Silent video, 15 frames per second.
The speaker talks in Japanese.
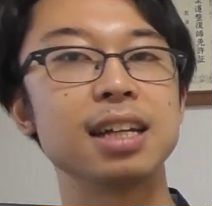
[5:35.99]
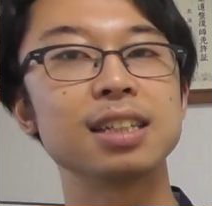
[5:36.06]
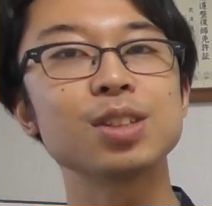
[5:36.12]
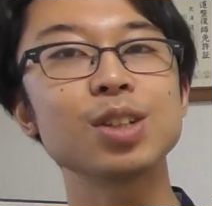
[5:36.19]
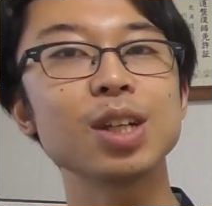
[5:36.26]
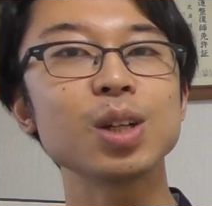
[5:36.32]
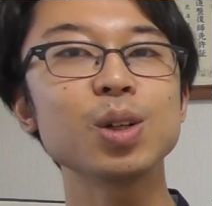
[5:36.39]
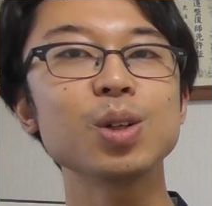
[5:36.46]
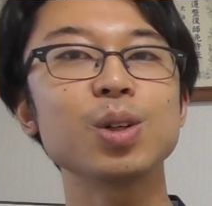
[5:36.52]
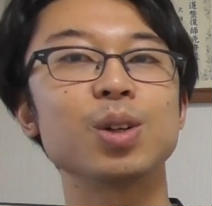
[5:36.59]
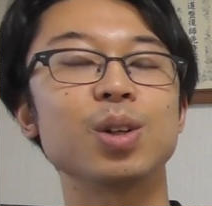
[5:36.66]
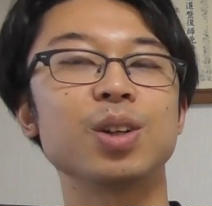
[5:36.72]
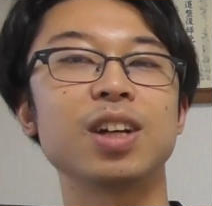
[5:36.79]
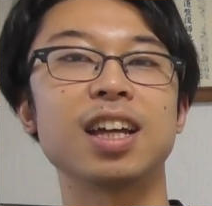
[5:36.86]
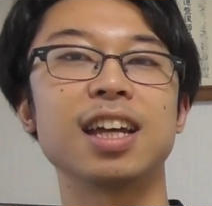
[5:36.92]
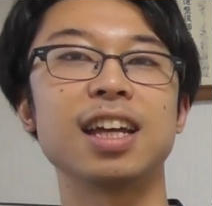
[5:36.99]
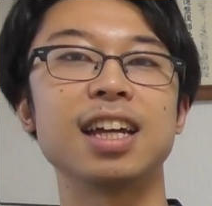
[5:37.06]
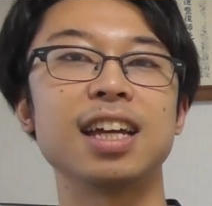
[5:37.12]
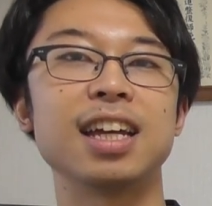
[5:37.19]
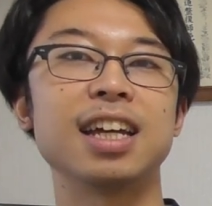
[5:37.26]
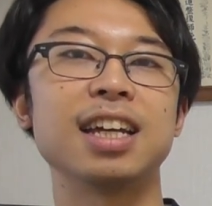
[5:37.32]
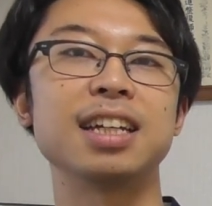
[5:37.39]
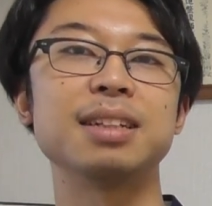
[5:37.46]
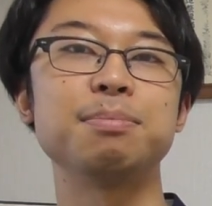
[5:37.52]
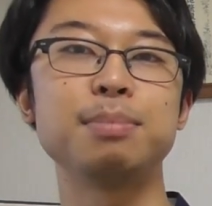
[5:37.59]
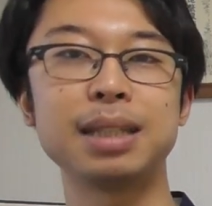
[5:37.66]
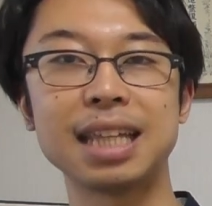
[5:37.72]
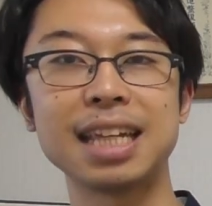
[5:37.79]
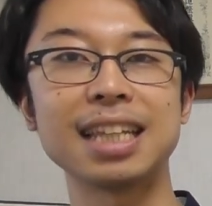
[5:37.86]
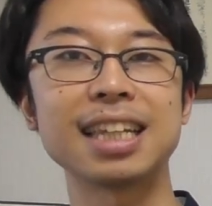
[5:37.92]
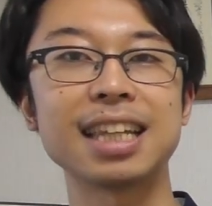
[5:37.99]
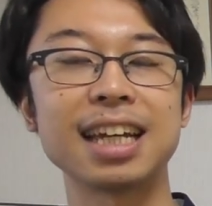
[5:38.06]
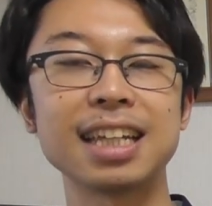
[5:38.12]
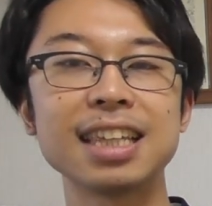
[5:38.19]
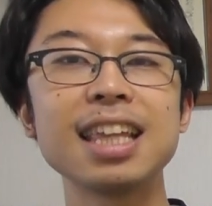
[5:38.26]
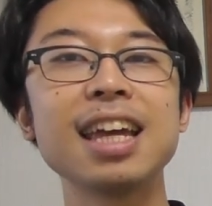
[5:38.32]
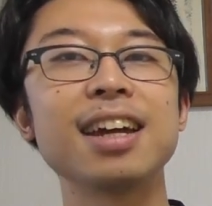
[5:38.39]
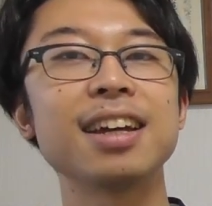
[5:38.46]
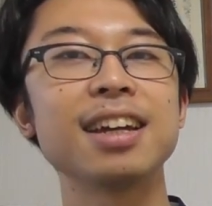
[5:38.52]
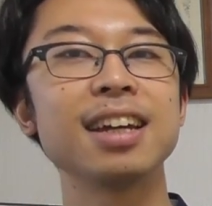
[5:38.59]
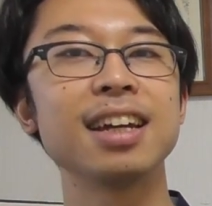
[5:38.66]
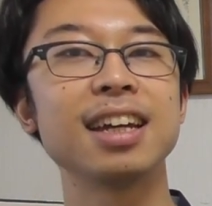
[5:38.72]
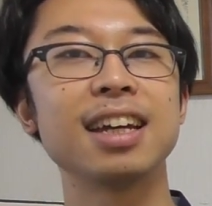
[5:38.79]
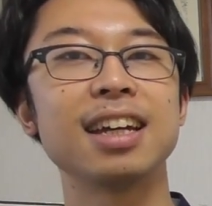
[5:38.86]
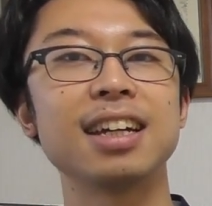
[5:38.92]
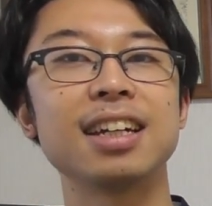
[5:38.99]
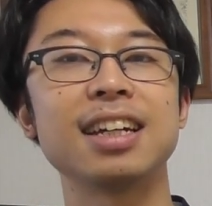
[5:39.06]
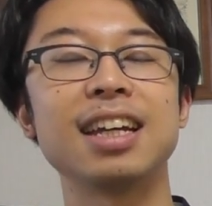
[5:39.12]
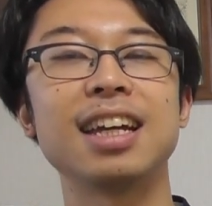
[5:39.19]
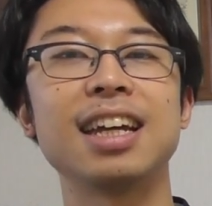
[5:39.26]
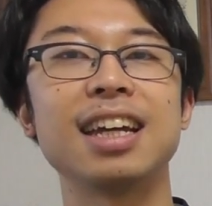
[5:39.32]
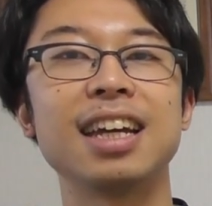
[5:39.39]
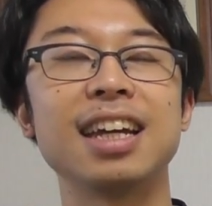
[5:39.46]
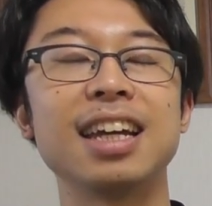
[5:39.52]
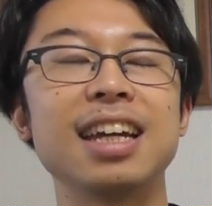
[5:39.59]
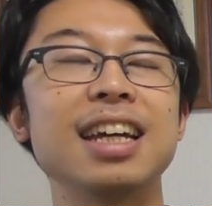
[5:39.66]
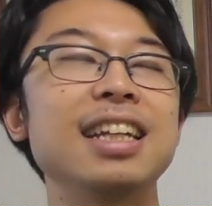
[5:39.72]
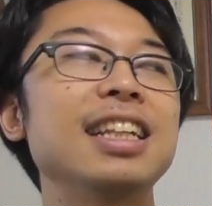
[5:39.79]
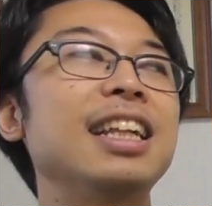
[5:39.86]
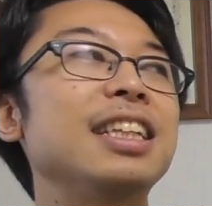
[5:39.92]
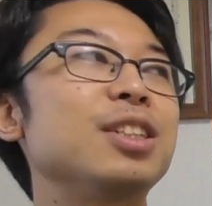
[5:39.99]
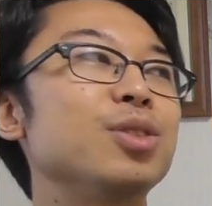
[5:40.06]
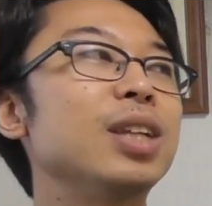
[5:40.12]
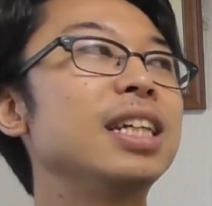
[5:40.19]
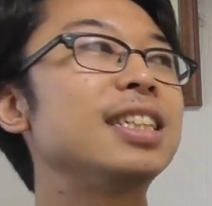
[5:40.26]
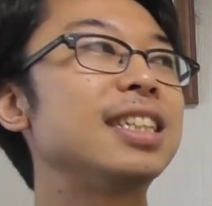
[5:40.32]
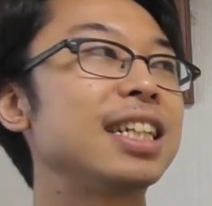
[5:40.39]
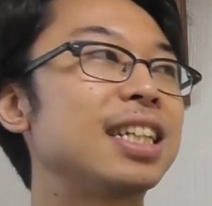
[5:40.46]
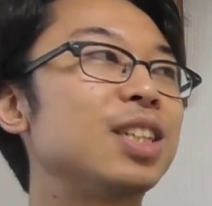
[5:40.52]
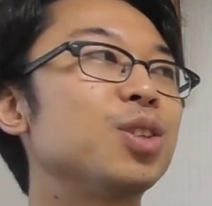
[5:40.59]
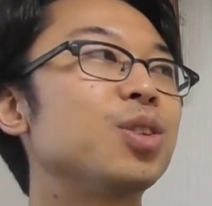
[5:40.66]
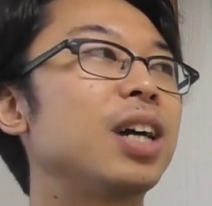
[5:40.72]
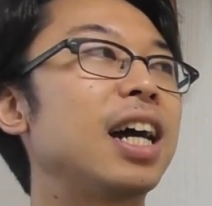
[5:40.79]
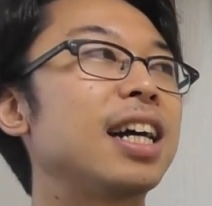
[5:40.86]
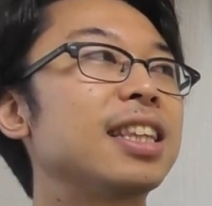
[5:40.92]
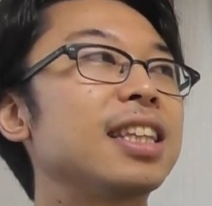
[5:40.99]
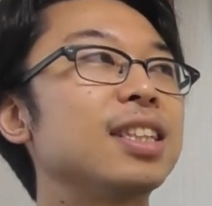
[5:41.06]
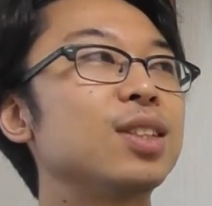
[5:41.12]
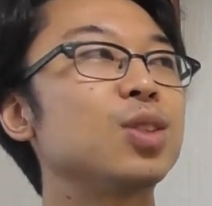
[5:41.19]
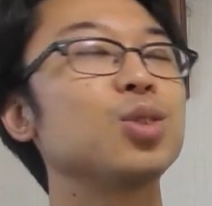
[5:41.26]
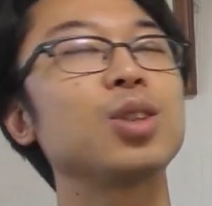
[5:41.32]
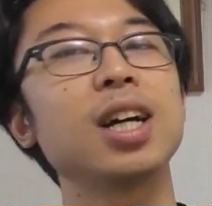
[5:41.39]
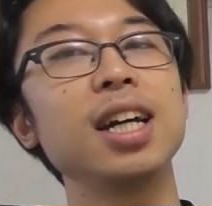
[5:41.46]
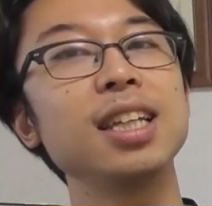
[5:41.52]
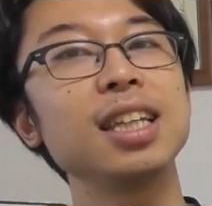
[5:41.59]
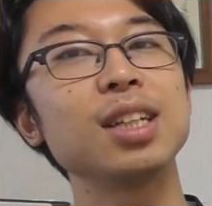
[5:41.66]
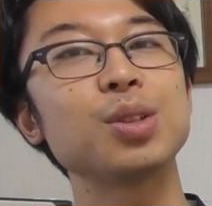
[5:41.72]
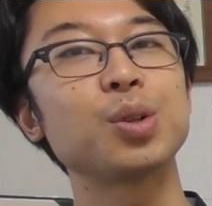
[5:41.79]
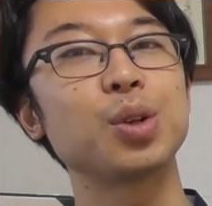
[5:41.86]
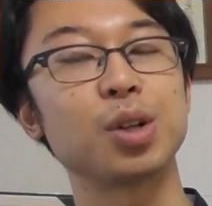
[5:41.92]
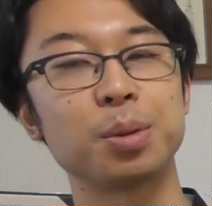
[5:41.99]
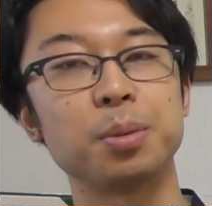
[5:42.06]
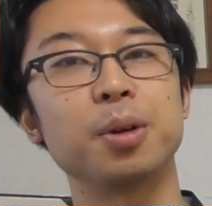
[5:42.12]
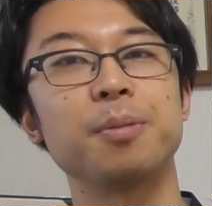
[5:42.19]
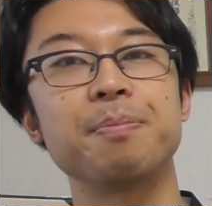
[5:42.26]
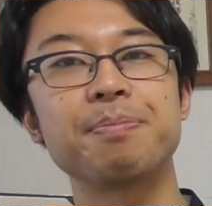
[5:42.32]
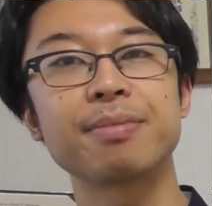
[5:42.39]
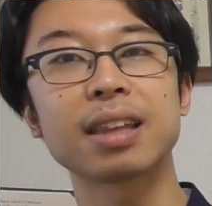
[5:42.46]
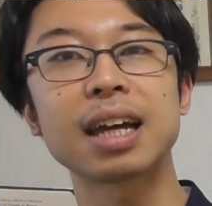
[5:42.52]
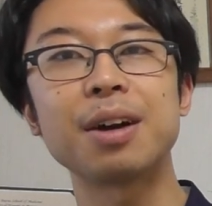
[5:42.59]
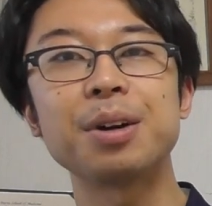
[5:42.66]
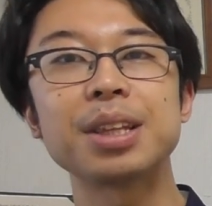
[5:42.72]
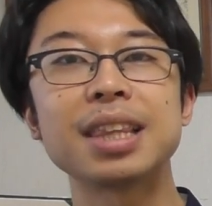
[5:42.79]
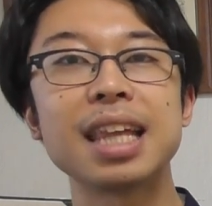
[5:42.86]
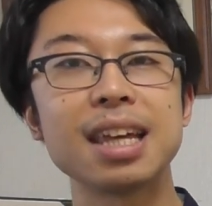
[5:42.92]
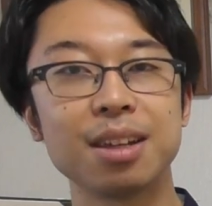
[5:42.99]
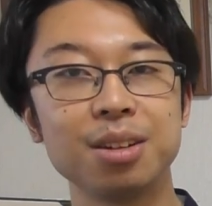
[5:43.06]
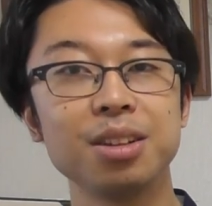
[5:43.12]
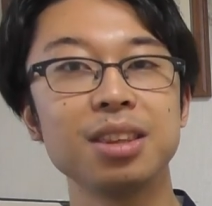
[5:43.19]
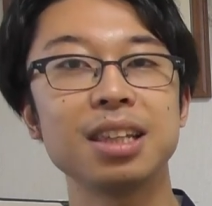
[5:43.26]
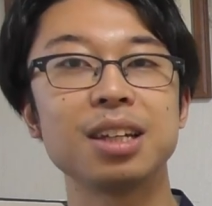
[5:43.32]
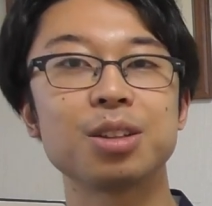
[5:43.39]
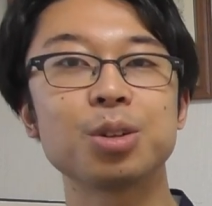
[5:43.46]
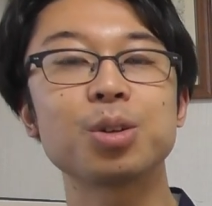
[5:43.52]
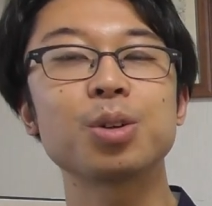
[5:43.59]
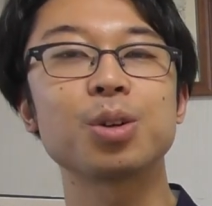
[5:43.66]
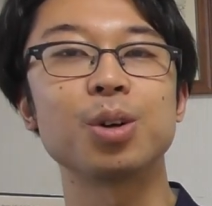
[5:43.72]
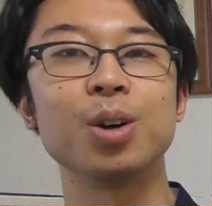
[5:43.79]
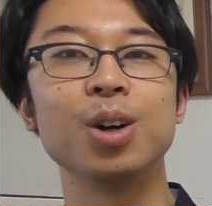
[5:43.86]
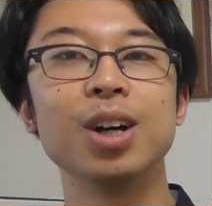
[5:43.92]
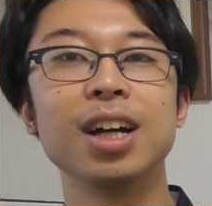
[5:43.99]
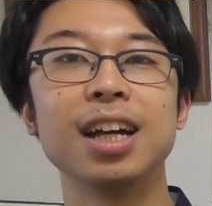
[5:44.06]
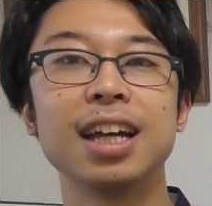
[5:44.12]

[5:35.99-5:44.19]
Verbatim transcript: それを、見ていただいて、なんでしょうね、知的障害、発達障害っていうところも変わっていくっていうところを、